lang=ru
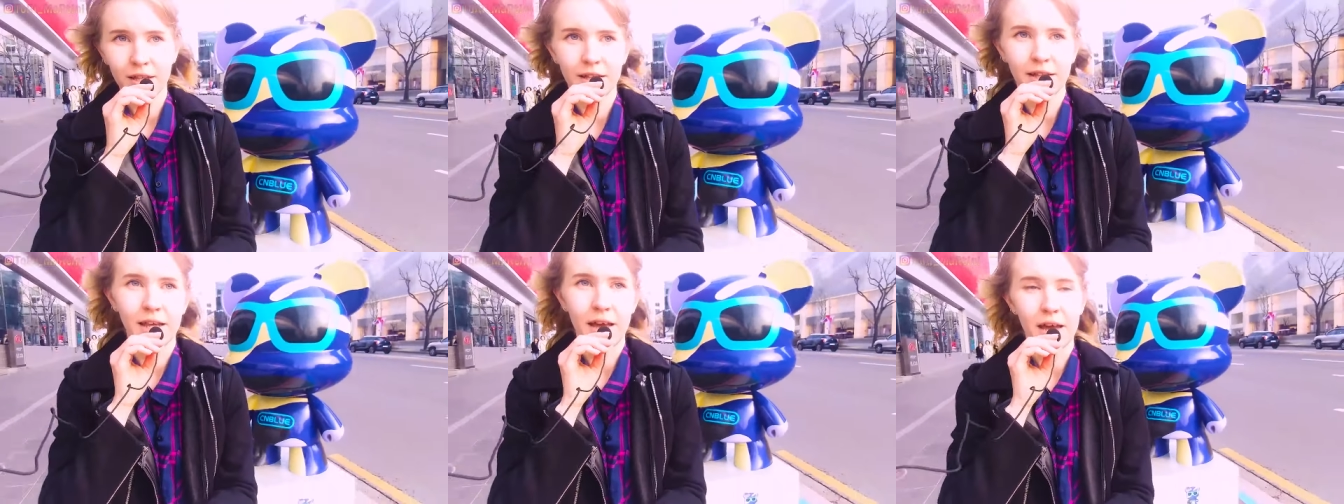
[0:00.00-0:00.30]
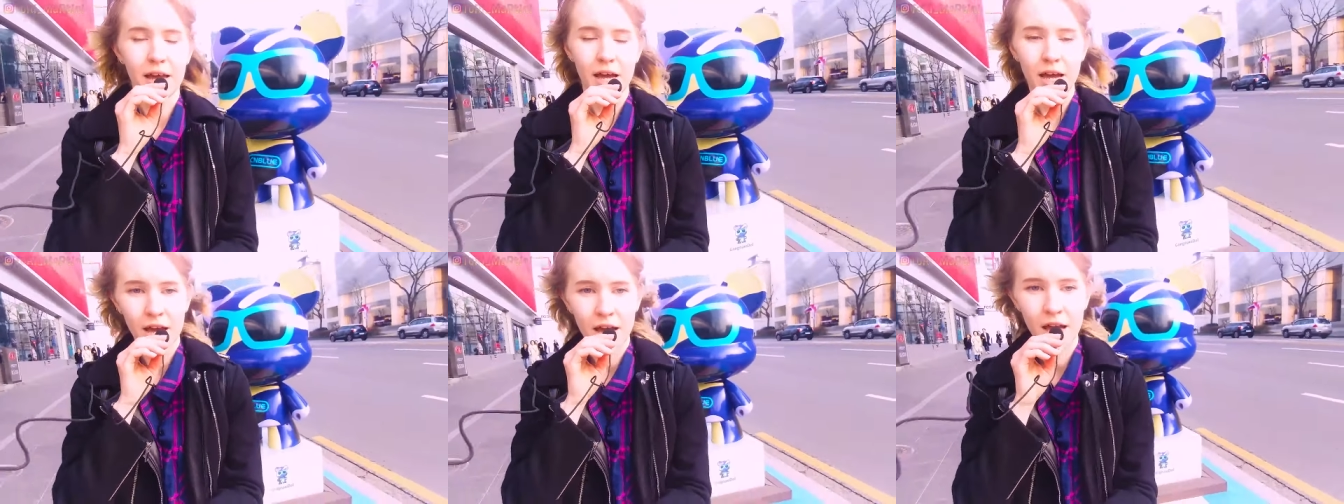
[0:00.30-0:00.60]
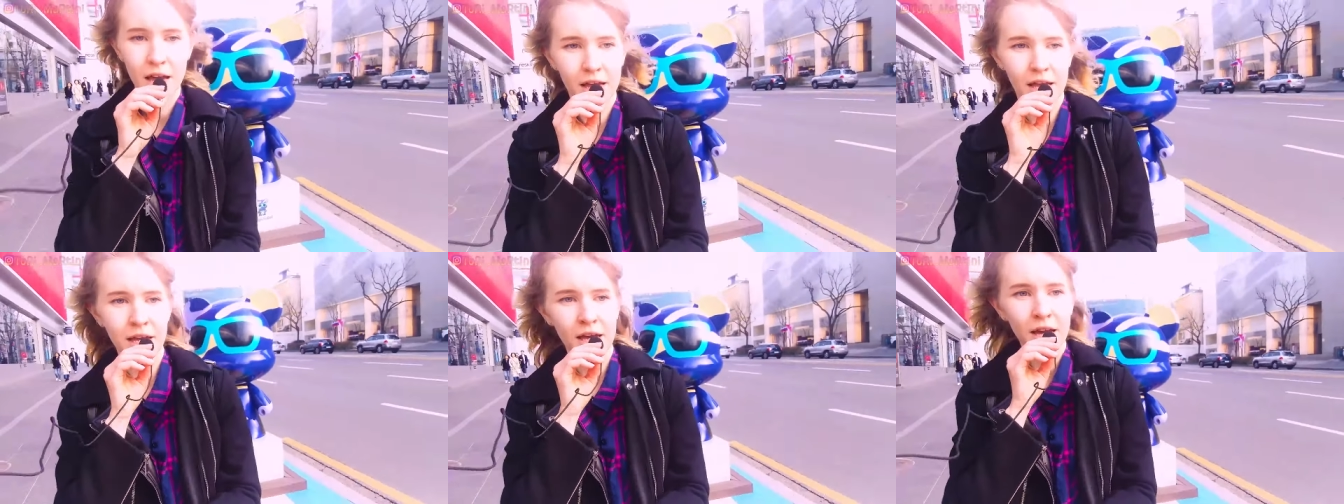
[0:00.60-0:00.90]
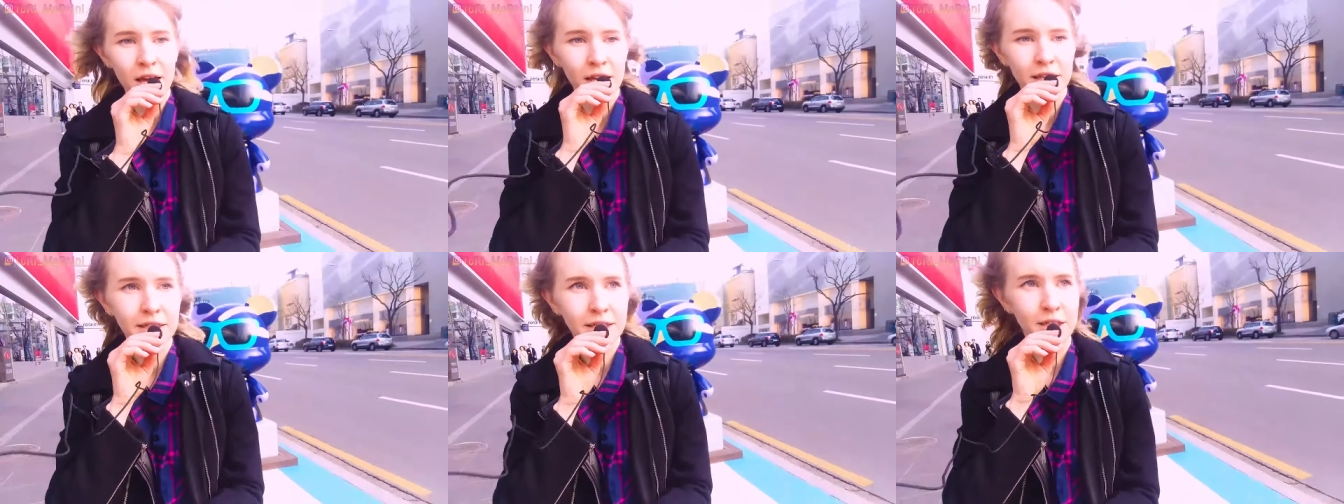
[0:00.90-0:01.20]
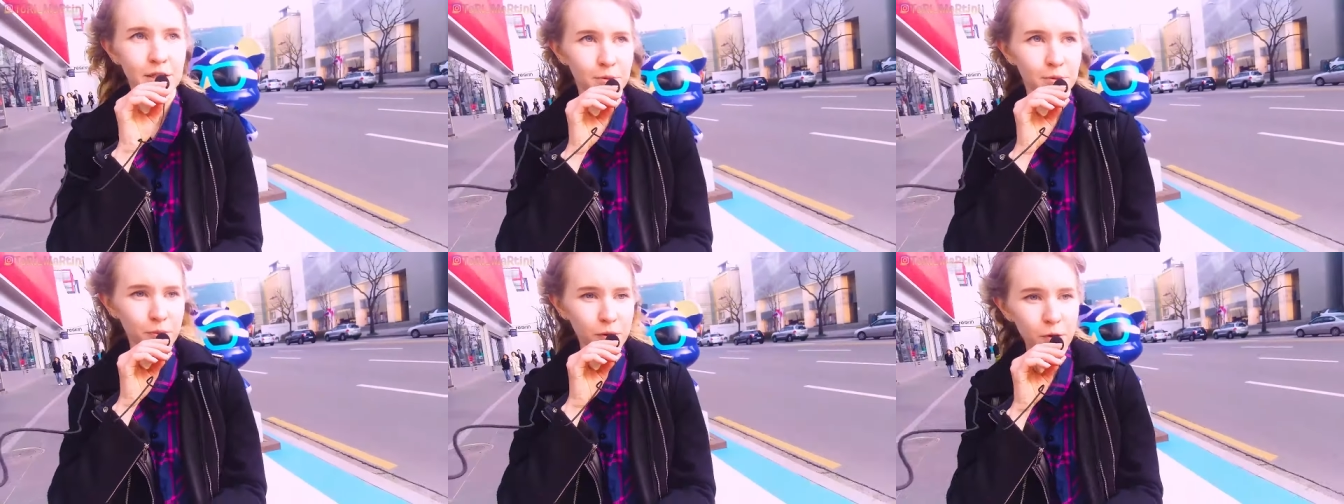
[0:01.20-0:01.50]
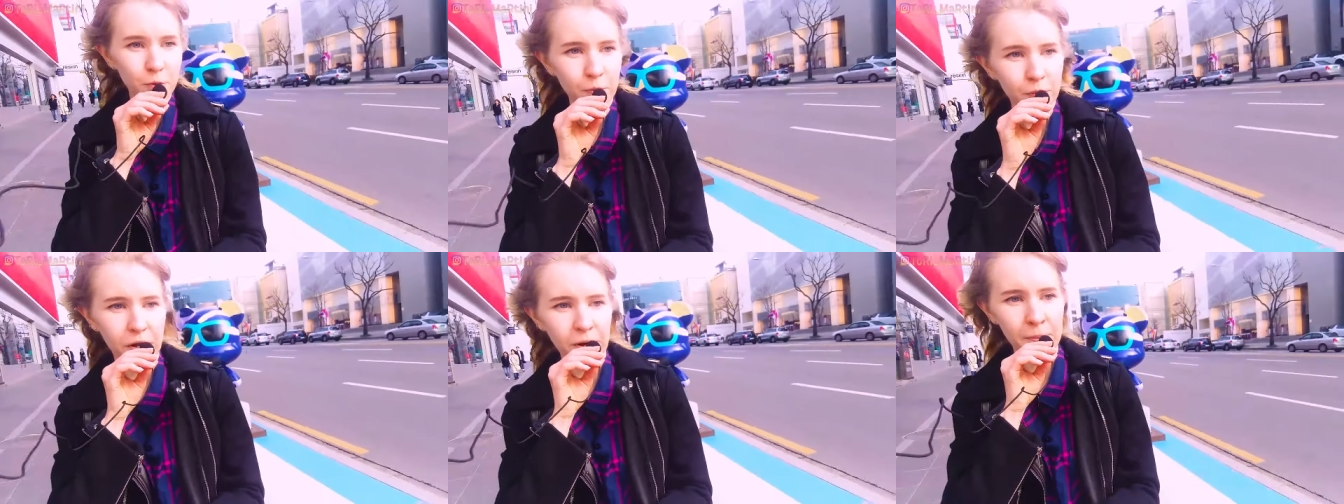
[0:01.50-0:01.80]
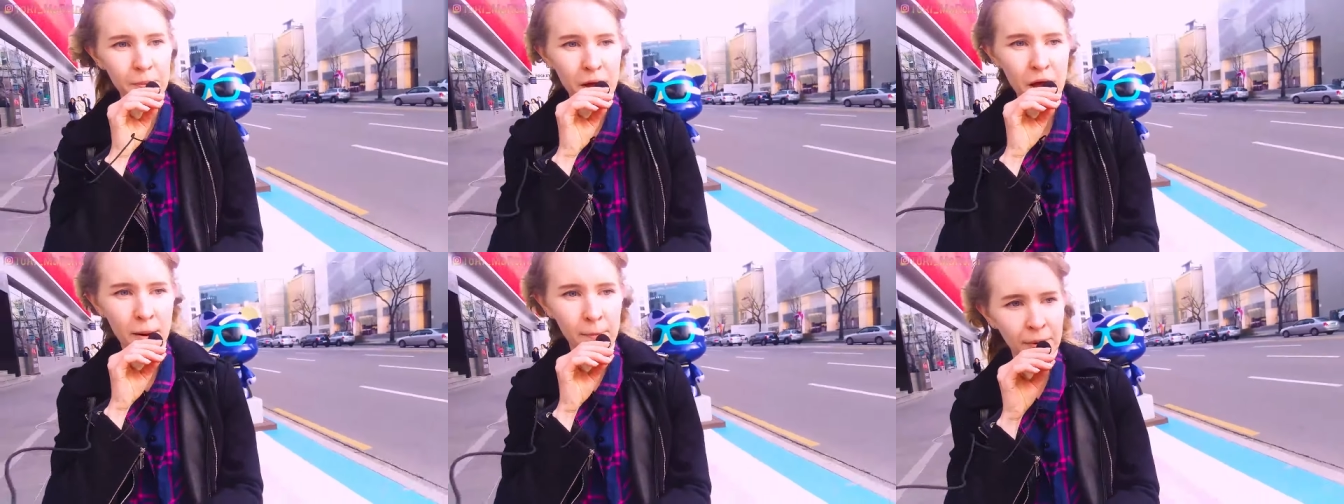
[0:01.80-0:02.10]
Да, Синблю
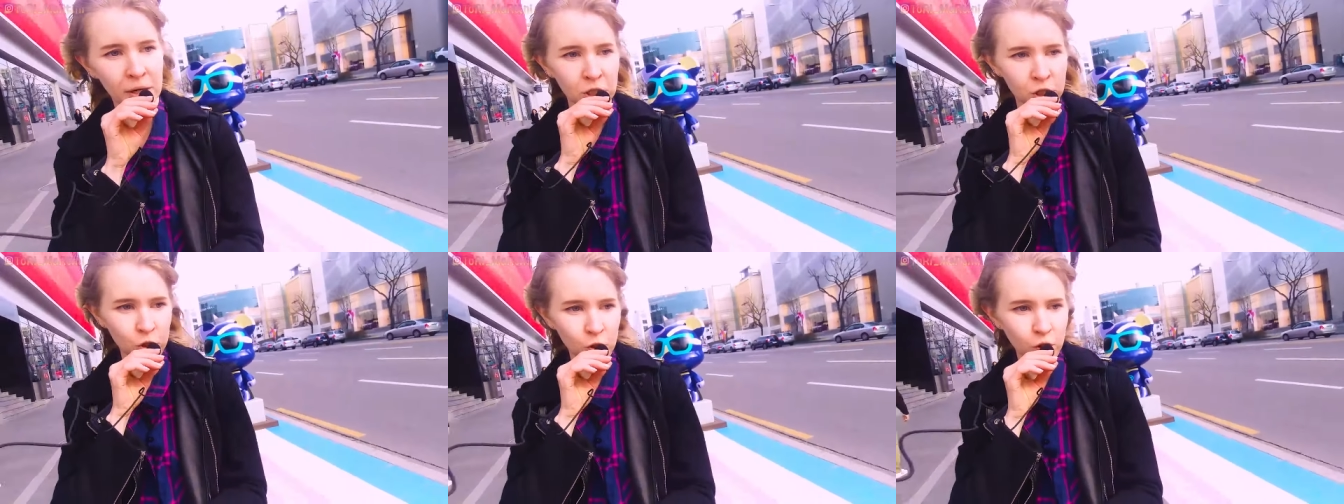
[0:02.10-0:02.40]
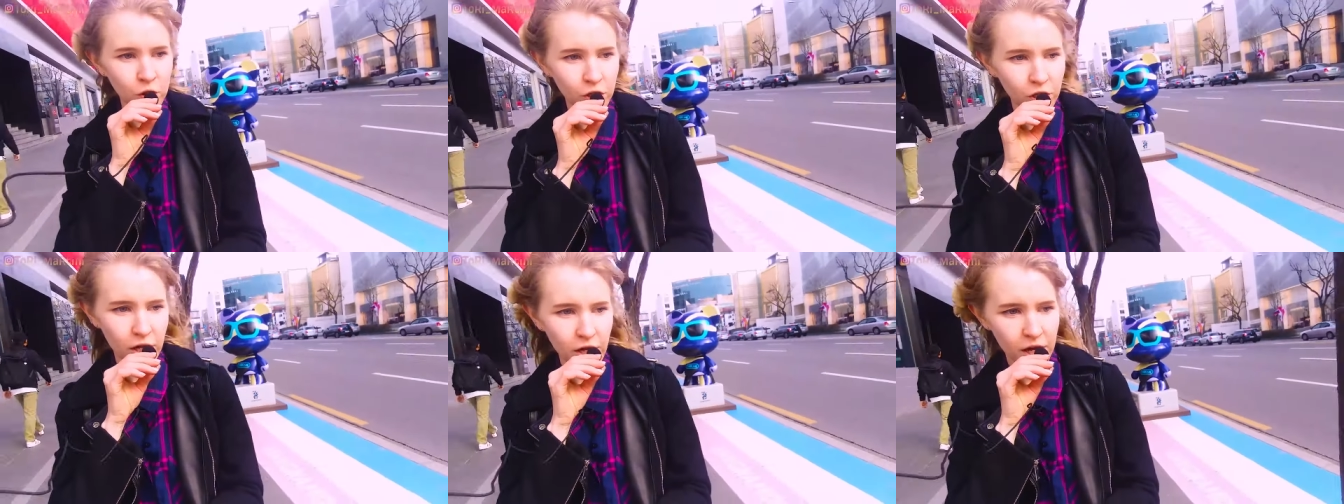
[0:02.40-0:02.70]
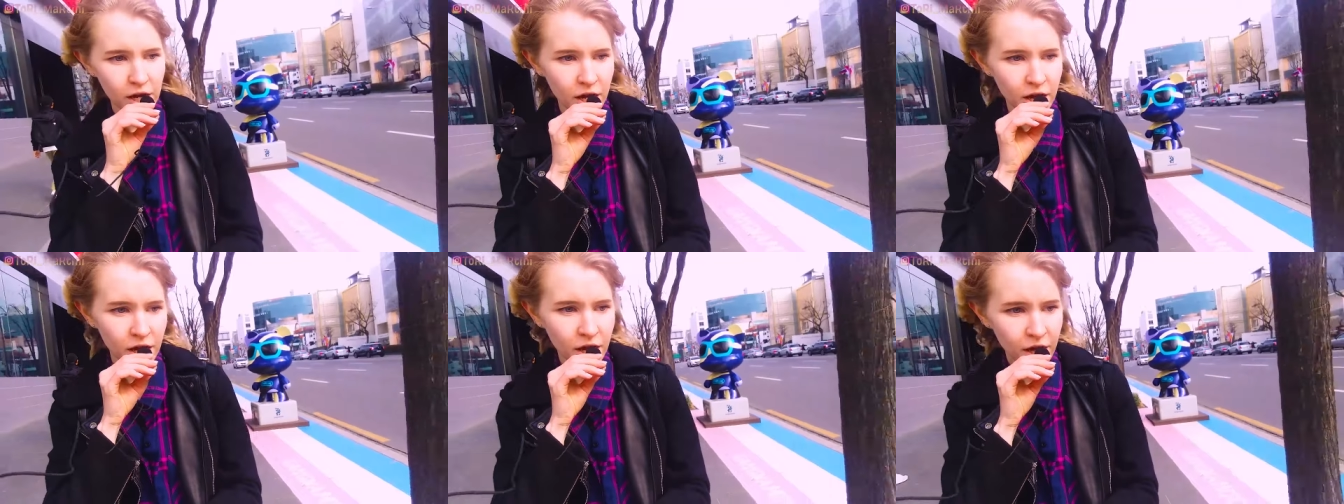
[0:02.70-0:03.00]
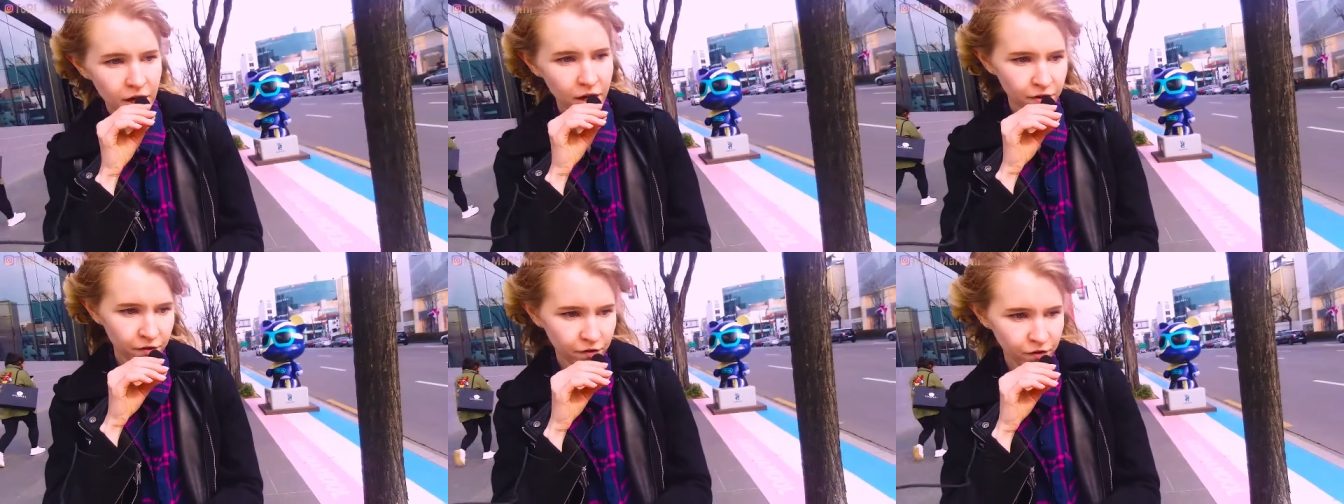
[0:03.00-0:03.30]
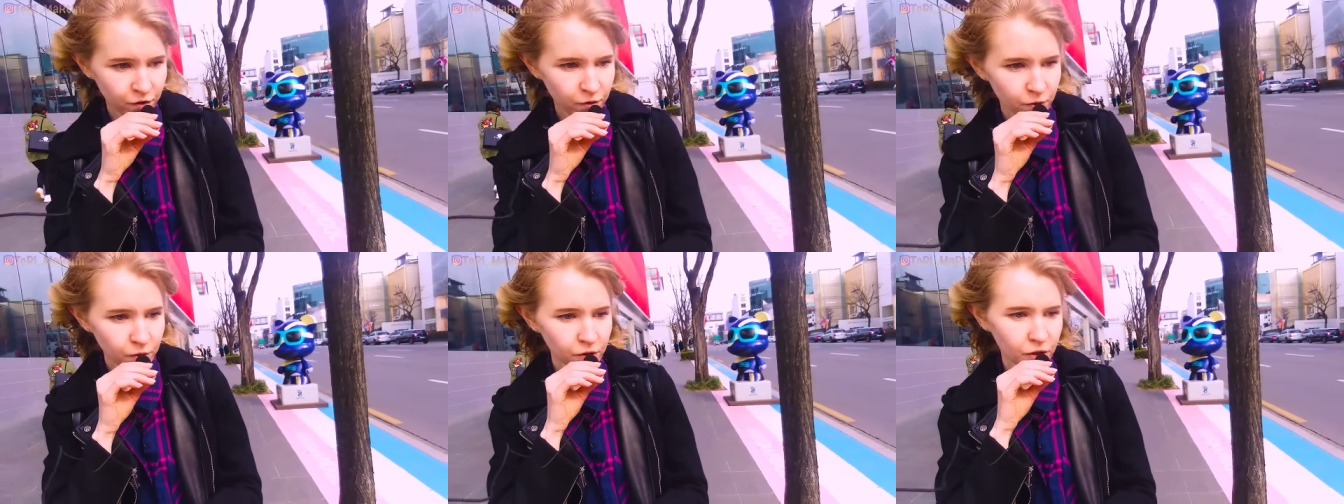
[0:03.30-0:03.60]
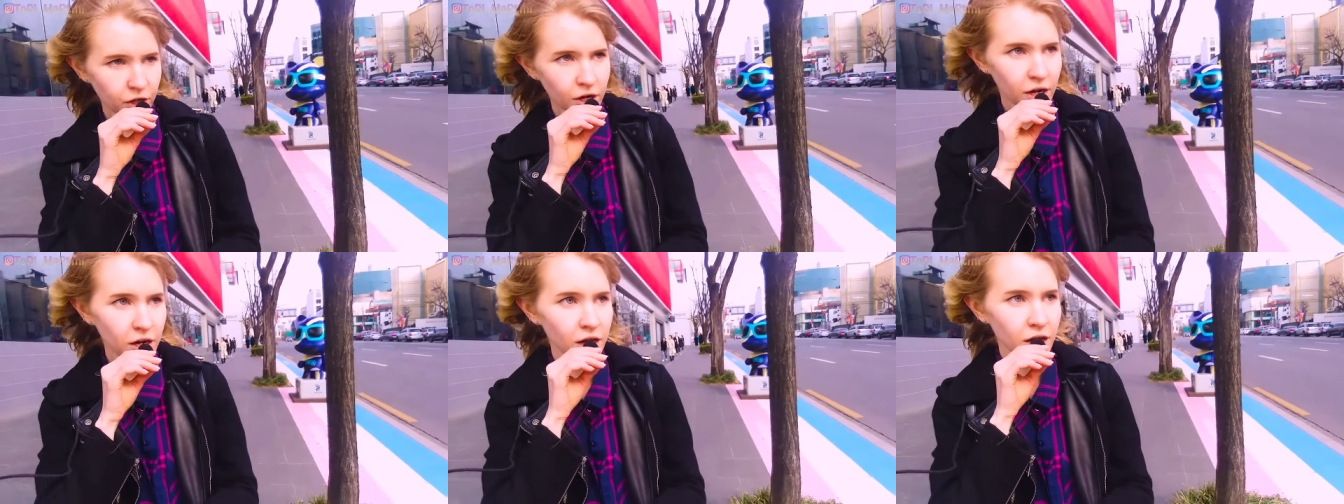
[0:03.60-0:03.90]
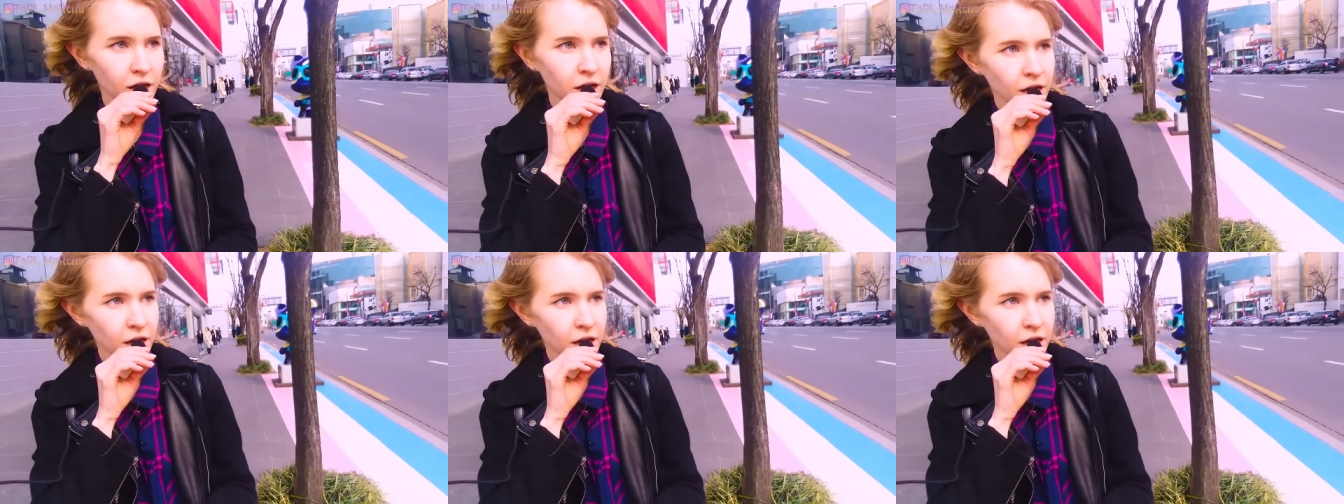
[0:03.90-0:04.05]
прям мажорная фигурка.